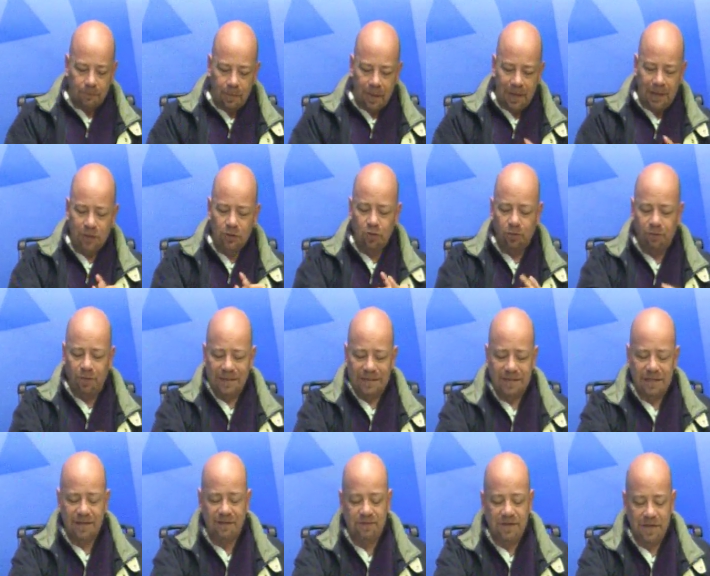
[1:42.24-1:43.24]
en su
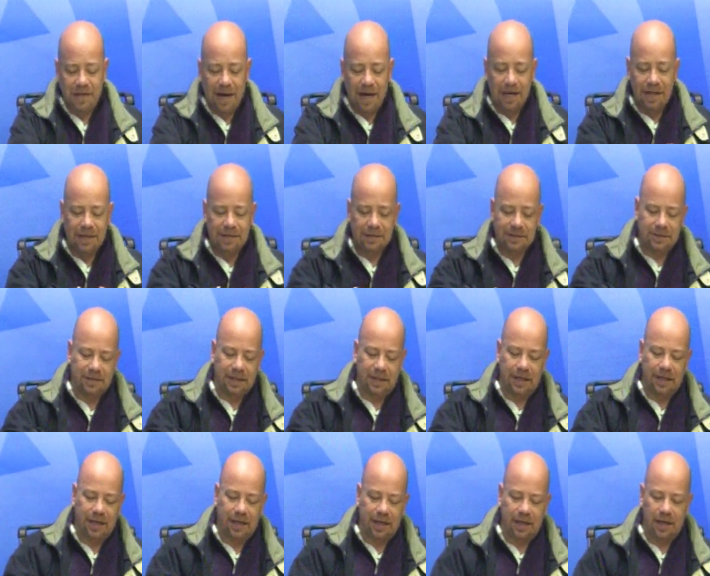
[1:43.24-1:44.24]
fase de finales,
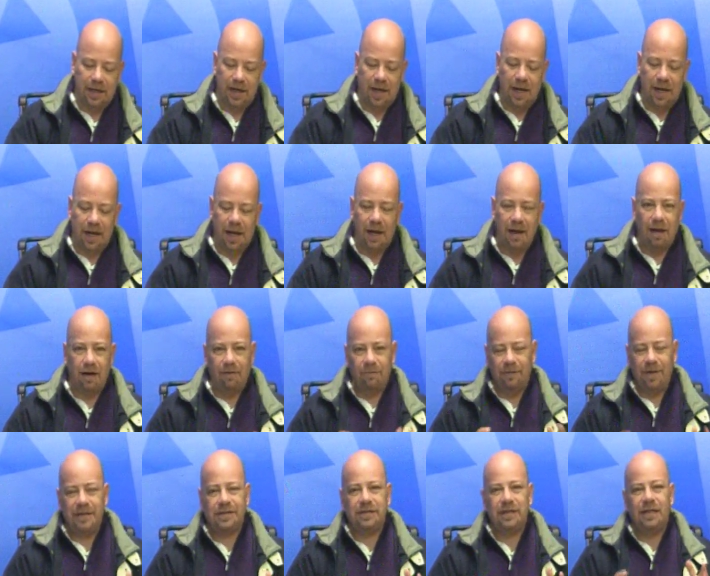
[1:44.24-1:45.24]
en la
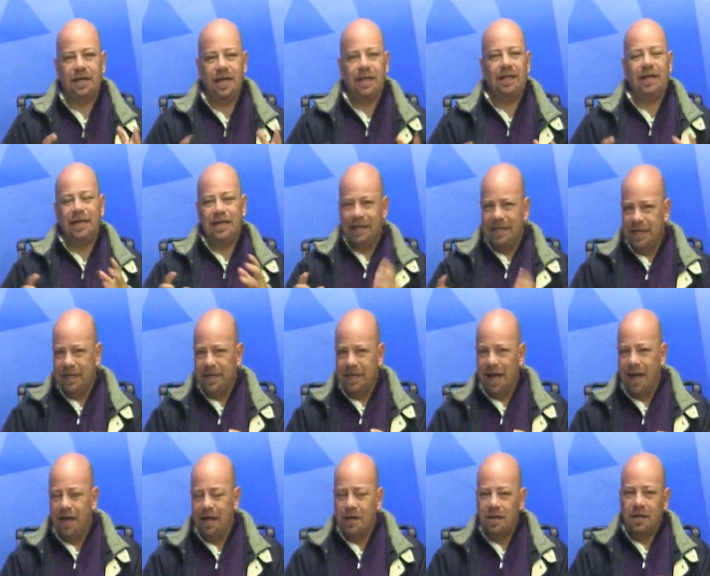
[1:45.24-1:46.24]
fase ya de
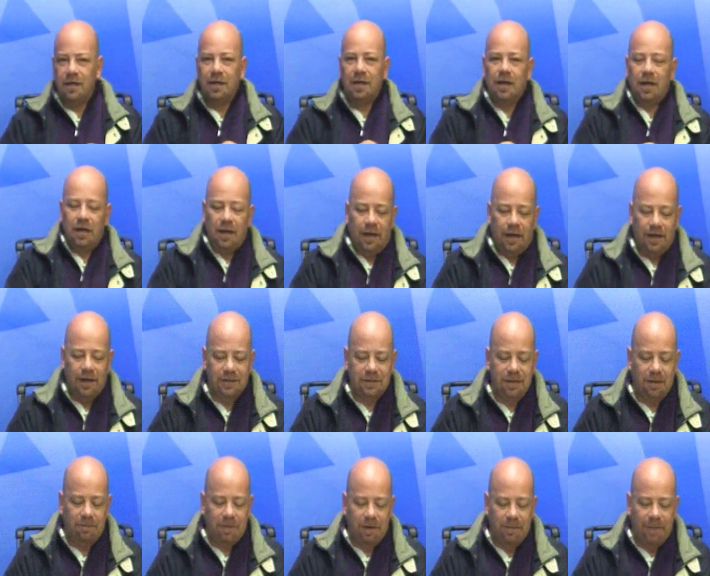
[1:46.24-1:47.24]
liguilla. En
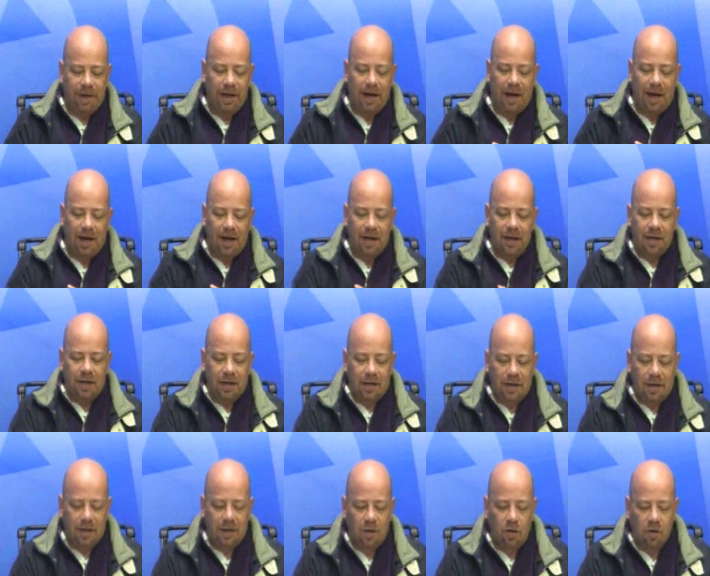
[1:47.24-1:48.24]
esta primera
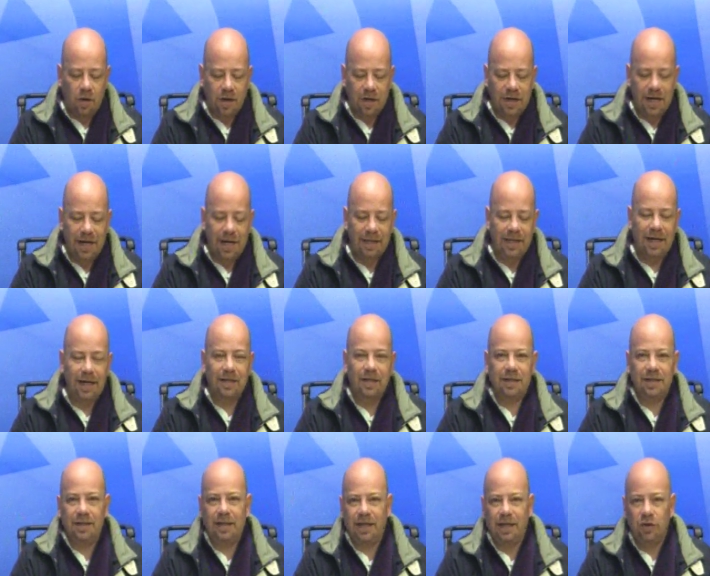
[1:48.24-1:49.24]
eh, jornada
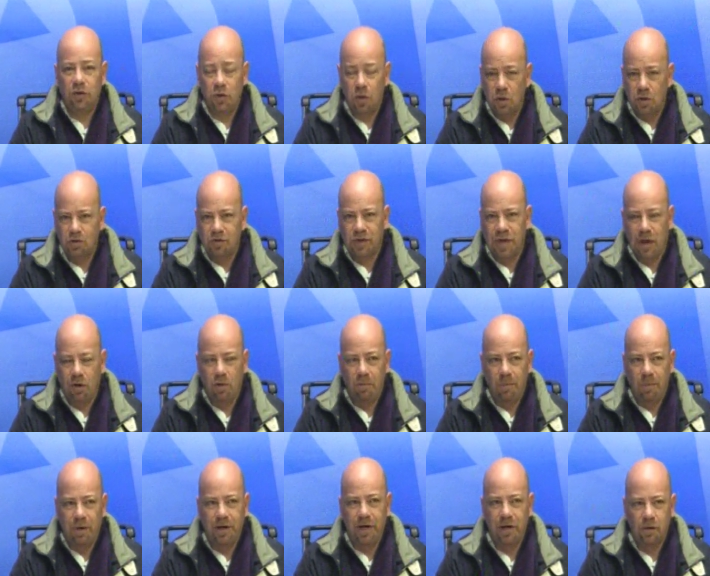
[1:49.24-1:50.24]
de dos que
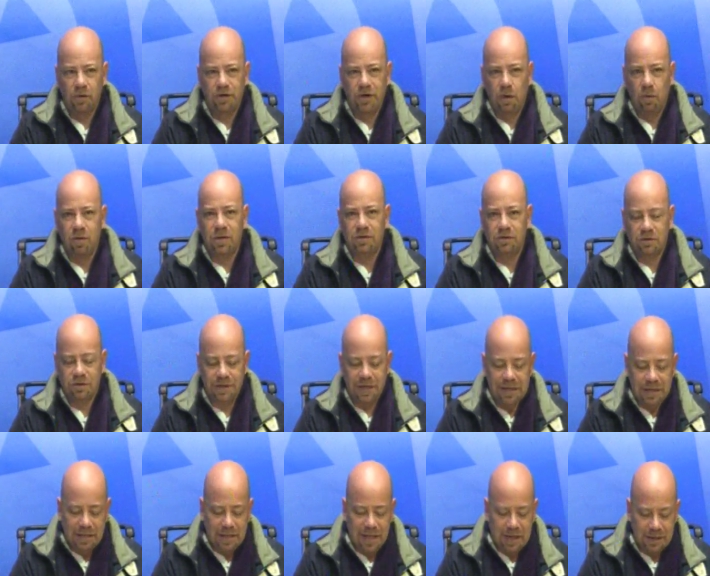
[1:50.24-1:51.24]
componen los encuentros de
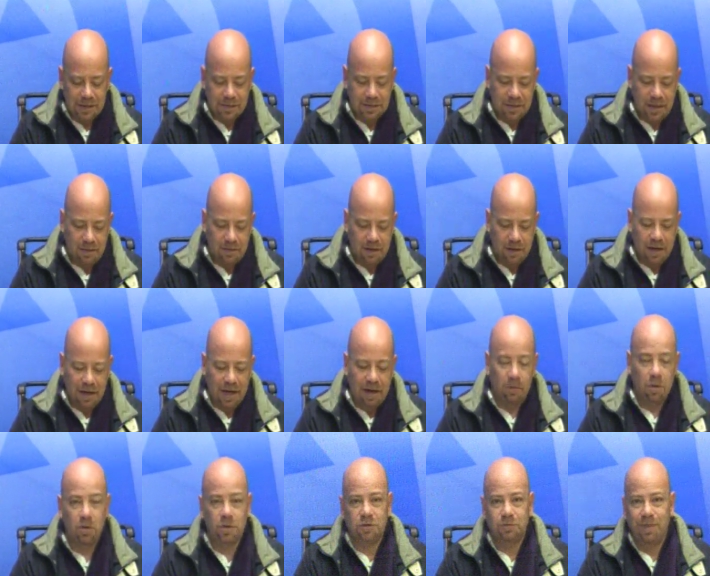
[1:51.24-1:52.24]
ida, se llevaron a
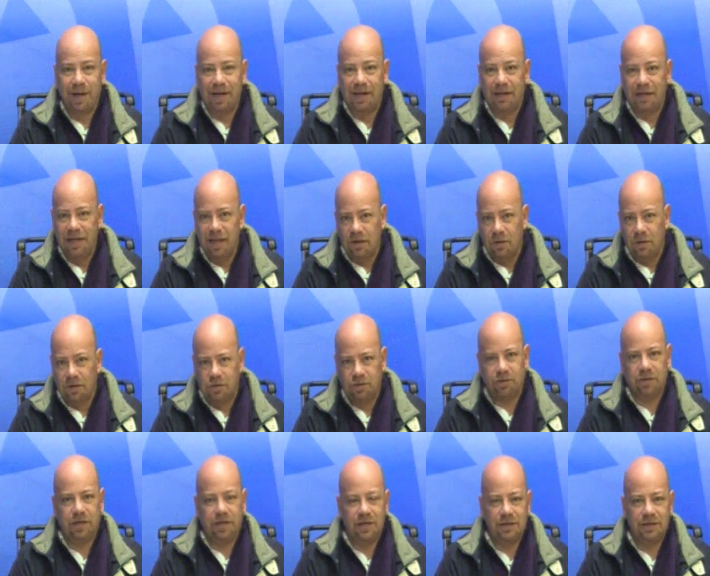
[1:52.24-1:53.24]
cabo dos
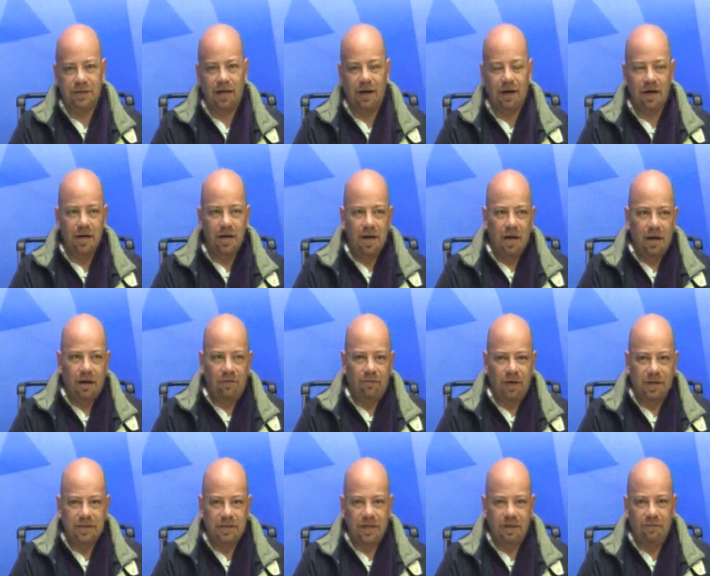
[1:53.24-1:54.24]
partidos en esta
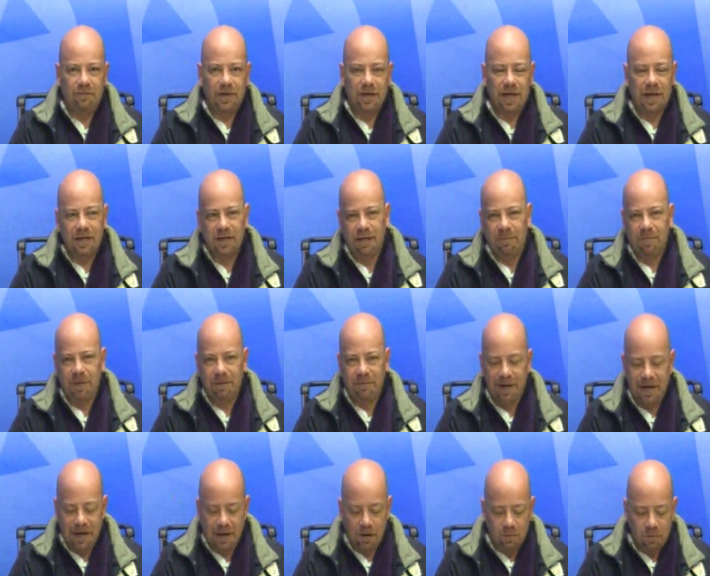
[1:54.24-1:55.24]
fase de finales, la
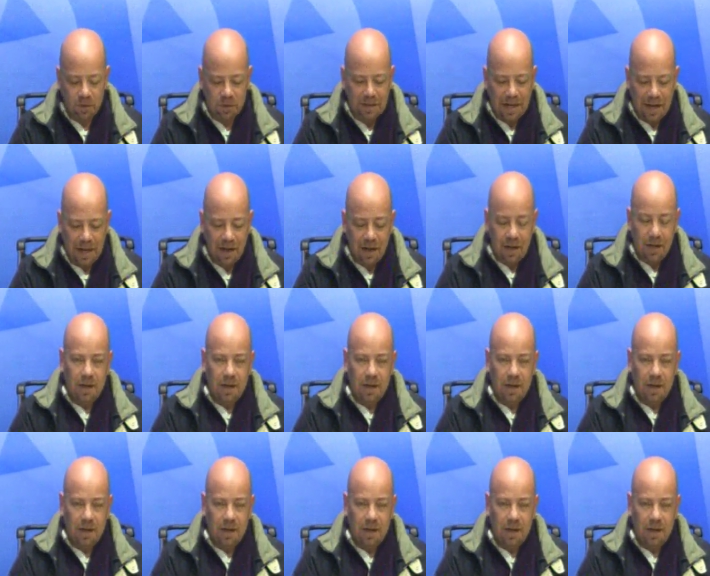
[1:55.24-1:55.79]
primera como tal,